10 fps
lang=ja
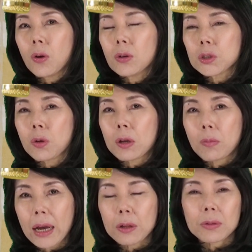昭和
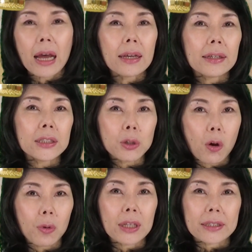の前の大
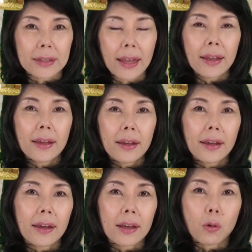正もですね、
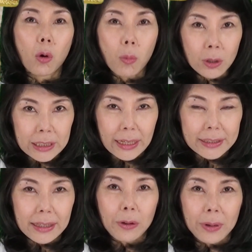えー、5文字で
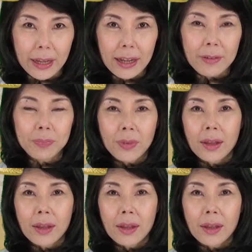したよね。